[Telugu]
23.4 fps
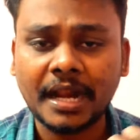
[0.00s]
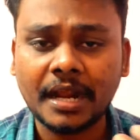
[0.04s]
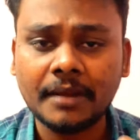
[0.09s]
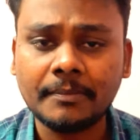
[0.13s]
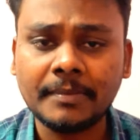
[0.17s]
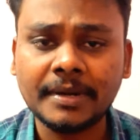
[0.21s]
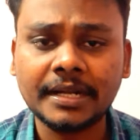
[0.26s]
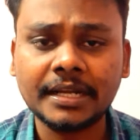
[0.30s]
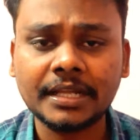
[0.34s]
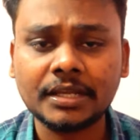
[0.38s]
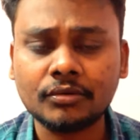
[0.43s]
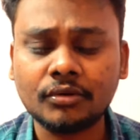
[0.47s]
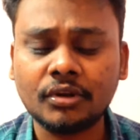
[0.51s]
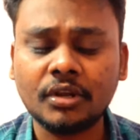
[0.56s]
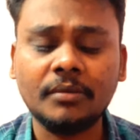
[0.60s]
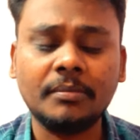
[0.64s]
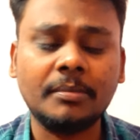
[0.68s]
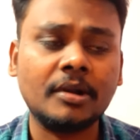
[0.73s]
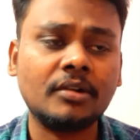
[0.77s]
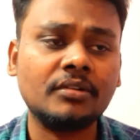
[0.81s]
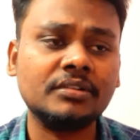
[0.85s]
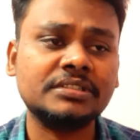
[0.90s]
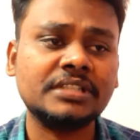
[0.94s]
బ్రాహ్మణులకు ఒక
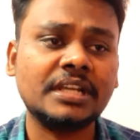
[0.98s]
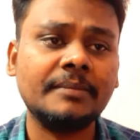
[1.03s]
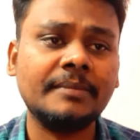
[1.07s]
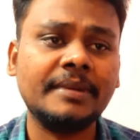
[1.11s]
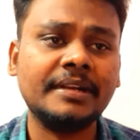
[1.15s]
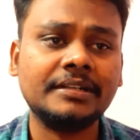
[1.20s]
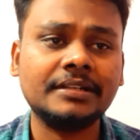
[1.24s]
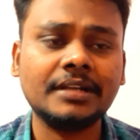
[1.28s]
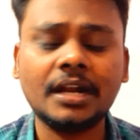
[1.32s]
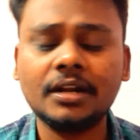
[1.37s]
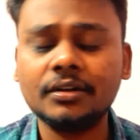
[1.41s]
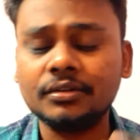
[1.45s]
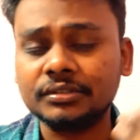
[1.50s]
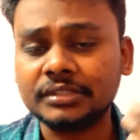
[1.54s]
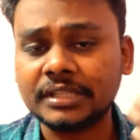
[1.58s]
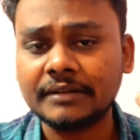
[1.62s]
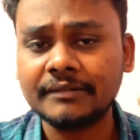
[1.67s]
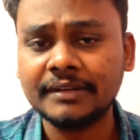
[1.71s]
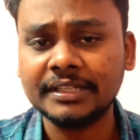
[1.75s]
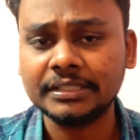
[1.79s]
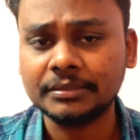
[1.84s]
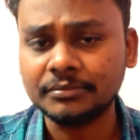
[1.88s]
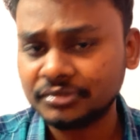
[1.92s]
భరోసాని పెట్టినాడు
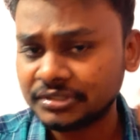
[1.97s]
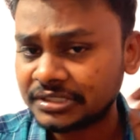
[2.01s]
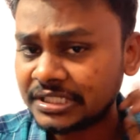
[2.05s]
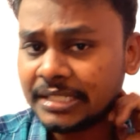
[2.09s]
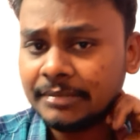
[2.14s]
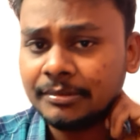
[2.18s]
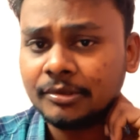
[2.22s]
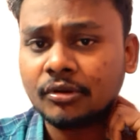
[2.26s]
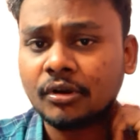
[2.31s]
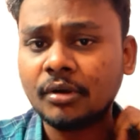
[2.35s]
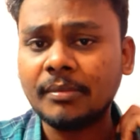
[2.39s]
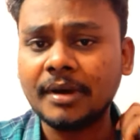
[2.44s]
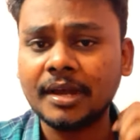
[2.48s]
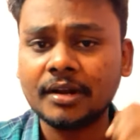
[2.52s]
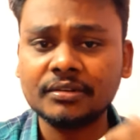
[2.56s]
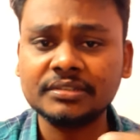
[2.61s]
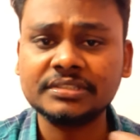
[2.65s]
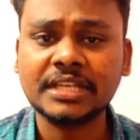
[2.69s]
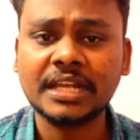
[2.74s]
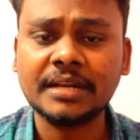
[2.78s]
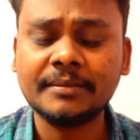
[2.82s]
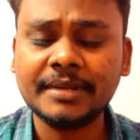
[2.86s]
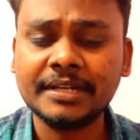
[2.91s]
తర్వాత ముస్లింలకు ఒక
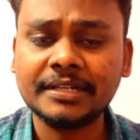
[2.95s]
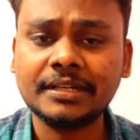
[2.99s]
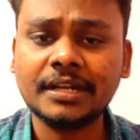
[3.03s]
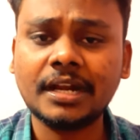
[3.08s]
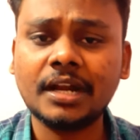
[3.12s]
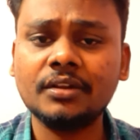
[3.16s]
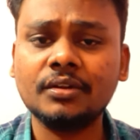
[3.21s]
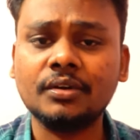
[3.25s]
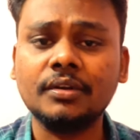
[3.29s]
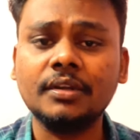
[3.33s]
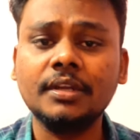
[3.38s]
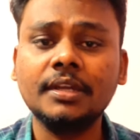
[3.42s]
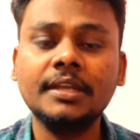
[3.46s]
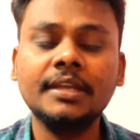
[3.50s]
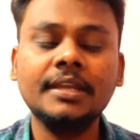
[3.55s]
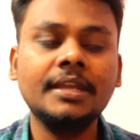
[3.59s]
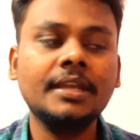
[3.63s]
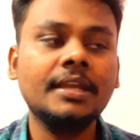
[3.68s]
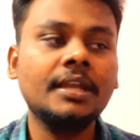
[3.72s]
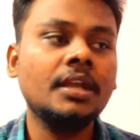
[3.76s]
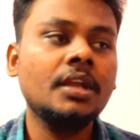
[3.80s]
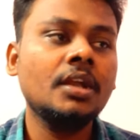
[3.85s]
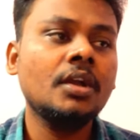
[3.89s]
భరోసాని పెట్టినాడు
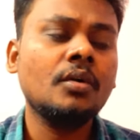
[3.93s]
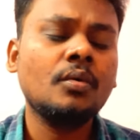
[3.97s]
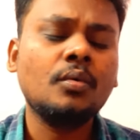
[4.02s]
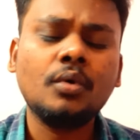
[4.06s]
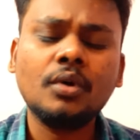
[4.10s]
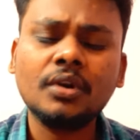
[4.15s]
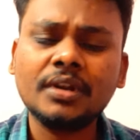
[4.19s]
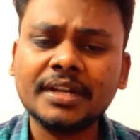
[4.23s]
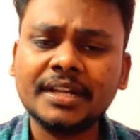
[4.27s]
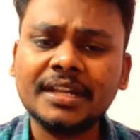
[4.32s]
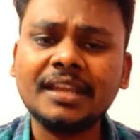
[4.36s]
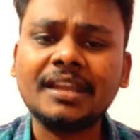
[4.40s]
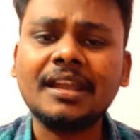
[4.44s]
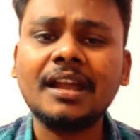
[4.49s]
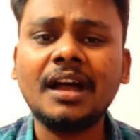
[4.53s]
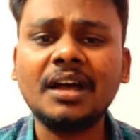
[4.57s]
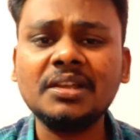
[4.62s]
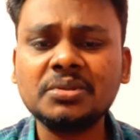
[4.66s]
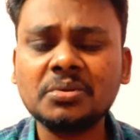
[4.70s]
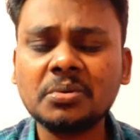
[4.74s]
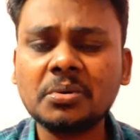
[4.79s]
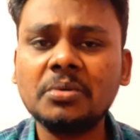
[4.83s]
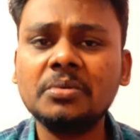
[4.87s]
ఒకటి
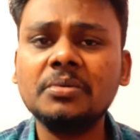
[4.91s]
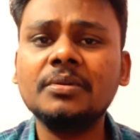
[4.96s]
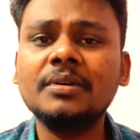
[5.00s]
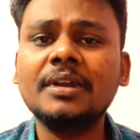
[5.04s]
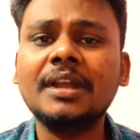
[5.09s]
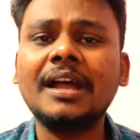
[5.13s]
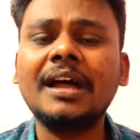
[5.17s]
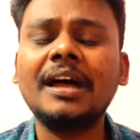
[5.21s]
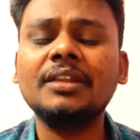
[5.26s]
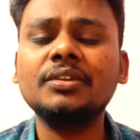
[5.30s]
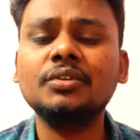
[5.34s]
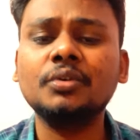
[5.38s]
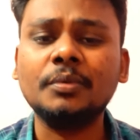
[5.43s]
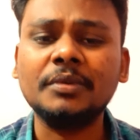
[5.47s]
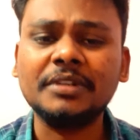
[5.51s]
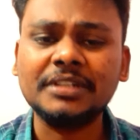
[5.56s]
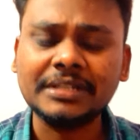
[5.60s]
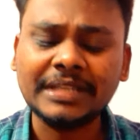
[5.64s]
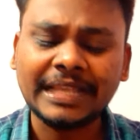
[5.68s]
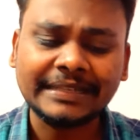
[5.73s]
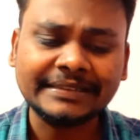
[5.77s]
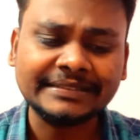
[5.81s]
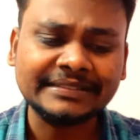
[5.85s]
కాదు రెండు కాదు
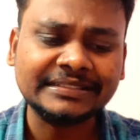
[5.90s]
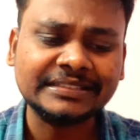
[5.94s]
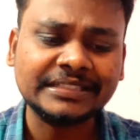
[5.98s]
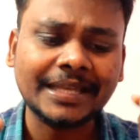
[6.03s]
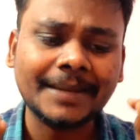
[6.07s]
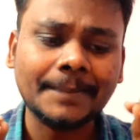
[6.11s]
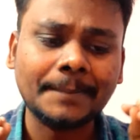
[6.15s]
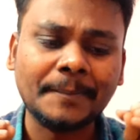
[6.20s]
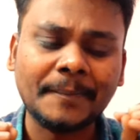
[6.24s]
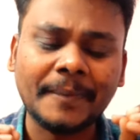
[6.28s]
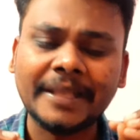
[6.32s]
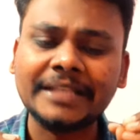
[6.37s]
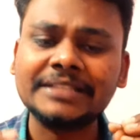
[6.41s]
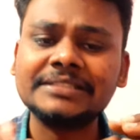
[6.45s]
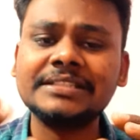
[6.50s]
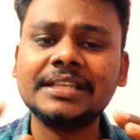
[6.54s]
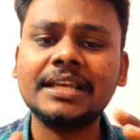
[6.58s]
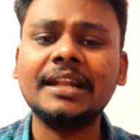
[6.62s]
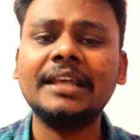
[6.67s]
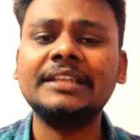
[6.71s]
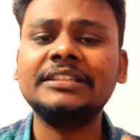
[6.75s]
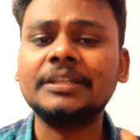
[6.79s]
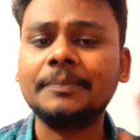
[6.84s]
ఎంత
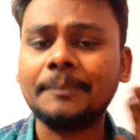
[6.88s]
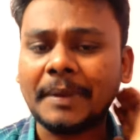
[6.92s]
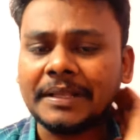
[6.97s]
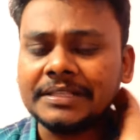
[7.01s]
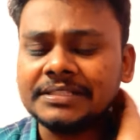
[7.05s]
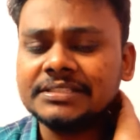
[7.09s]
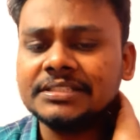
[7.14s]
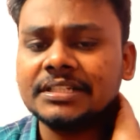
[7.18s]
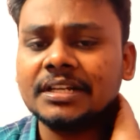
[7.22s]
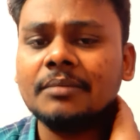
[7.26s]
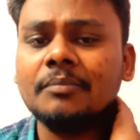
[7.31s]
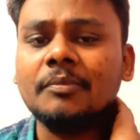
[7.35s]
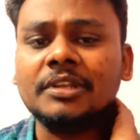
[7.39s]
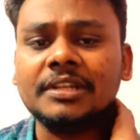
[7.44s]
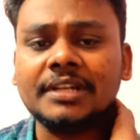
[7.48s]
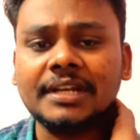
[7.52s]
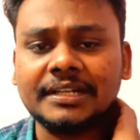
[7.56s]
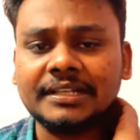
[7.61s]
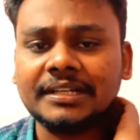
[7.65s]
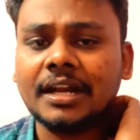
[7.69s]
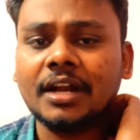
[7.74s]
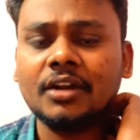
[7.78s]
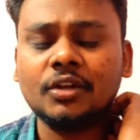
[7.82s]
పంచాలో అంత పంచడం
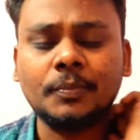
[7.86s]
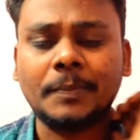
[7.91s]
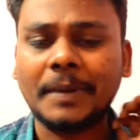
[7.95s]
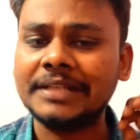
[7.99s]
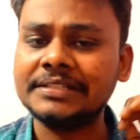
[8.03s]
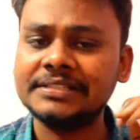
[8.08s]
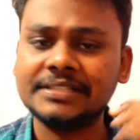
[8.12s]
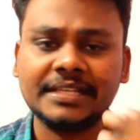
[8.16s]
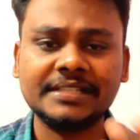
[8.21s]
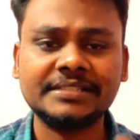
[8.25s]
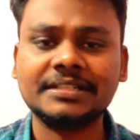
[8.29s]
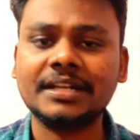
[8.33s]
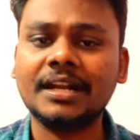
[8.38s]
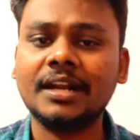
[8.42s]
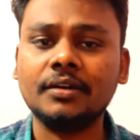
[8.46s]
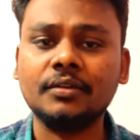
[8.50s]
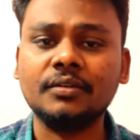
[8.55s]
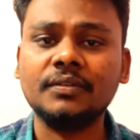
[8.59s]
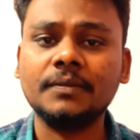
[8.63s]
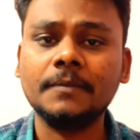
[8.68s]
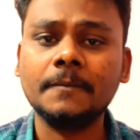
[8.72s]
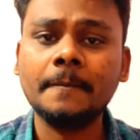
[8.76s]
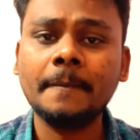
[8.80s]
మొదలెట్టినాడు
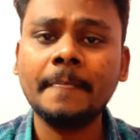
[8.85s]
పనిచేసినాడు